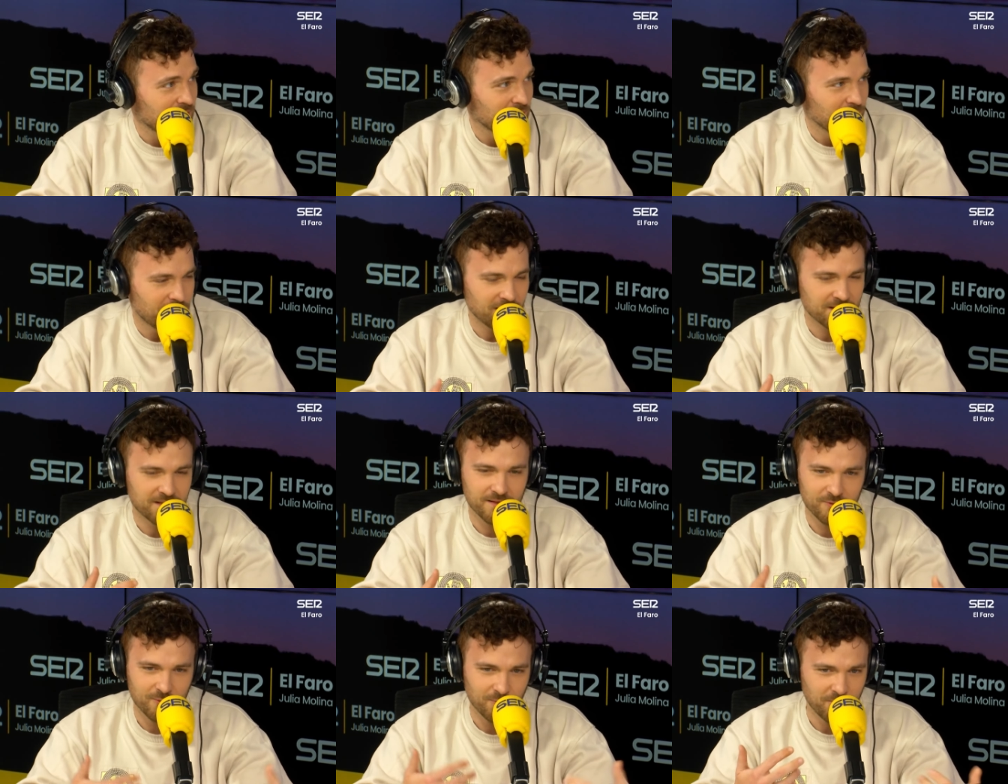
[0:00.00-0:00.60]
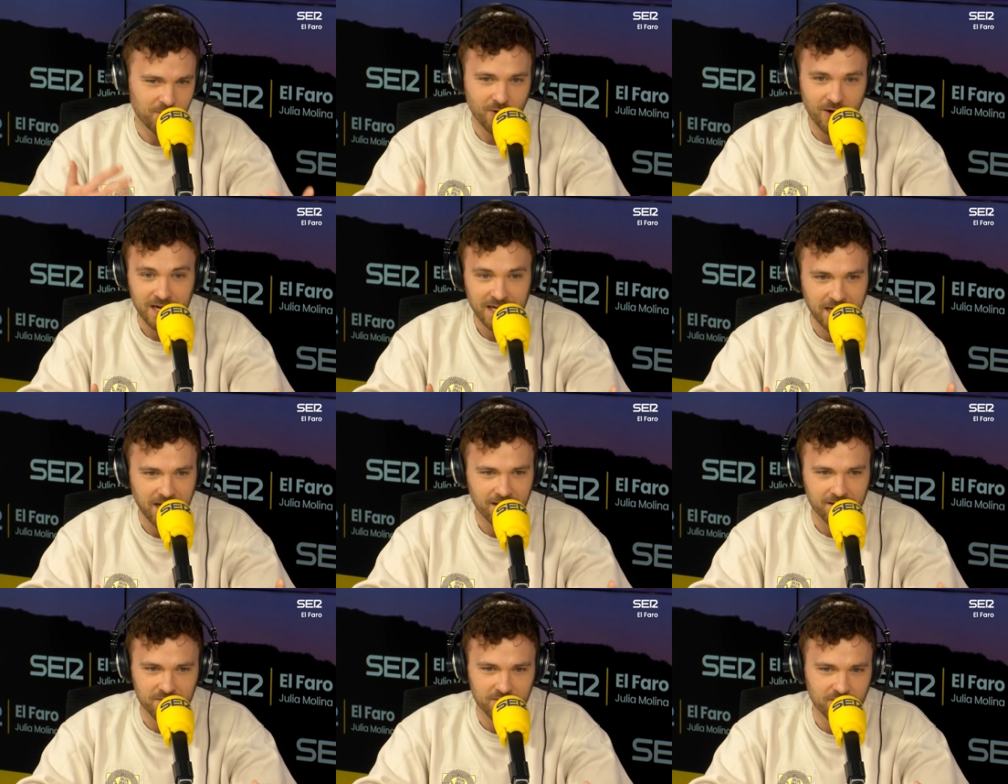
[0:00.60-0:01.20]
nunca se subió al
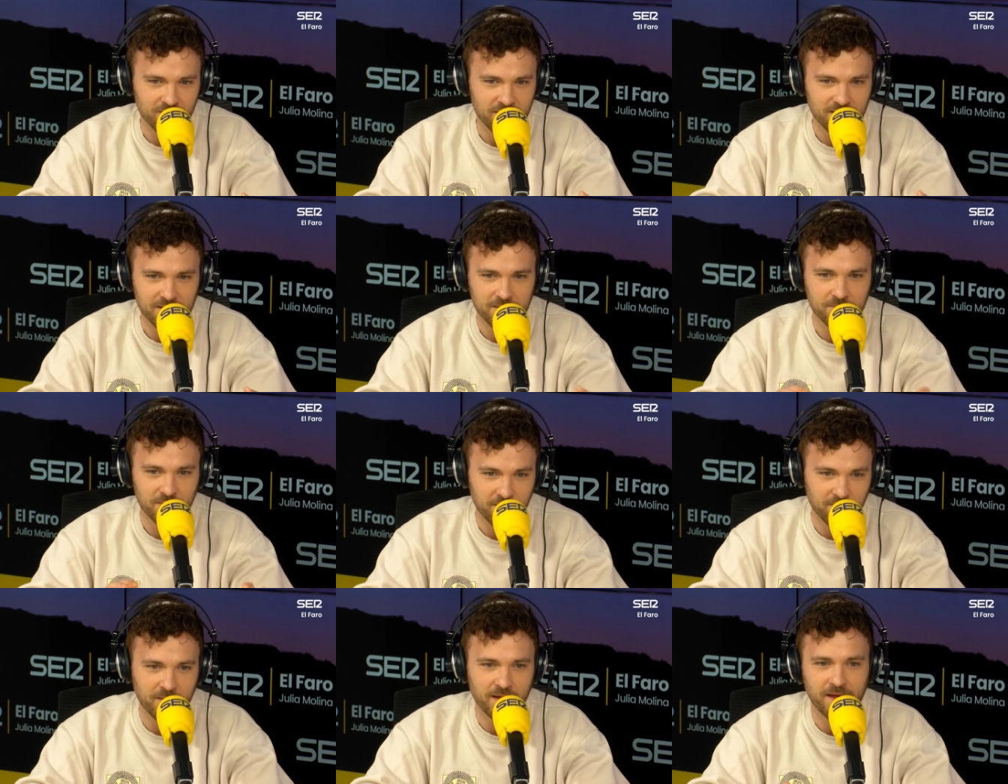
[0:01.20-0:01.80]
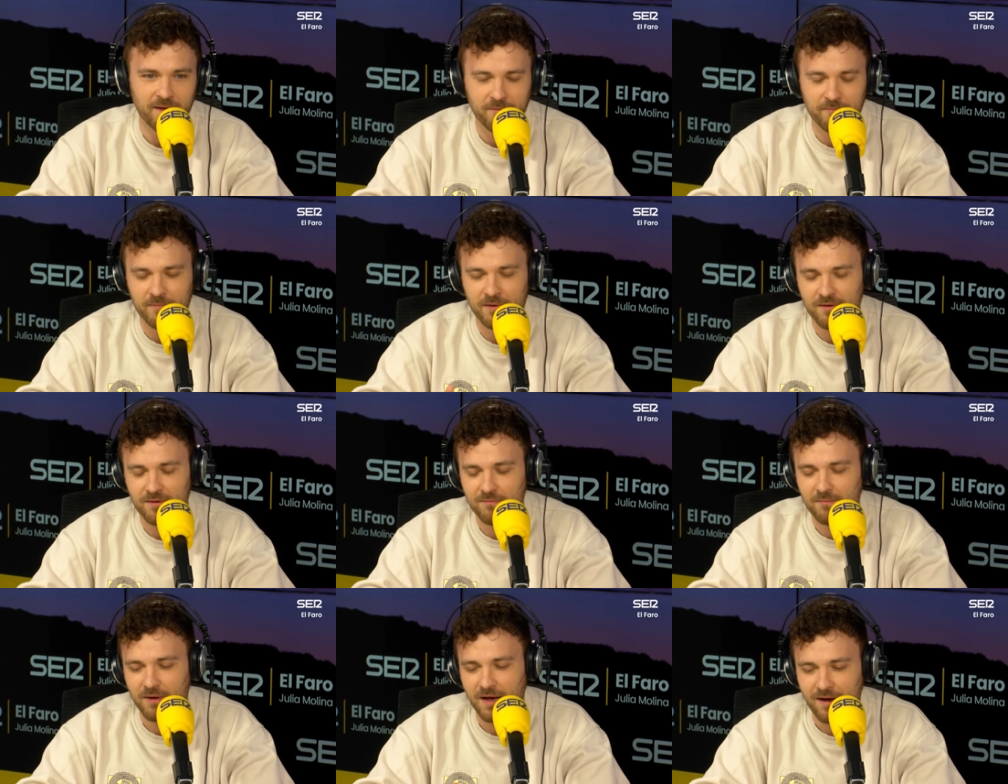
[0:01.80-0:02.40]
carro y siempre me,
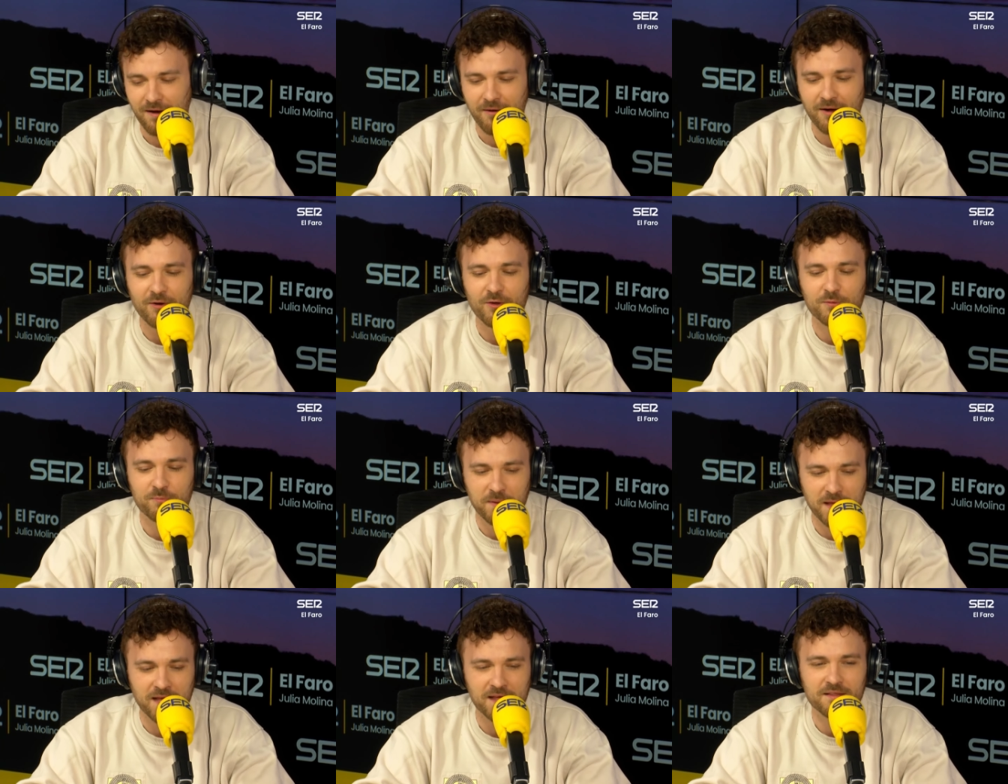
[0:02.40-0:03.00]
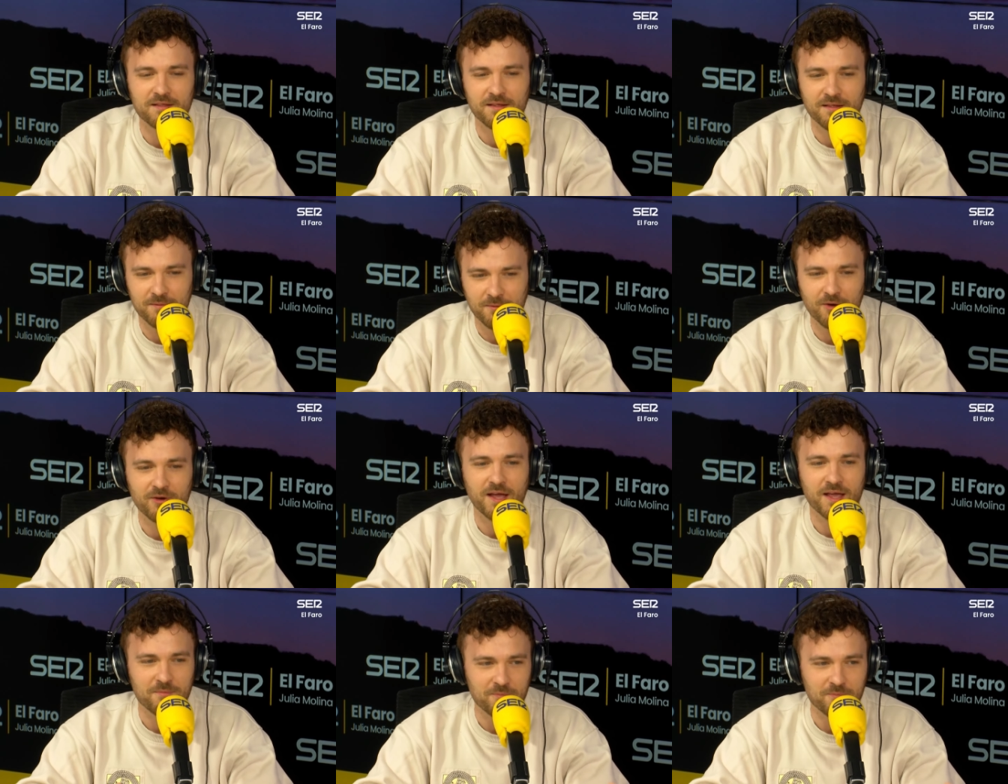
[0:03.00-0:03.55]
me bajaba los pies y, ok,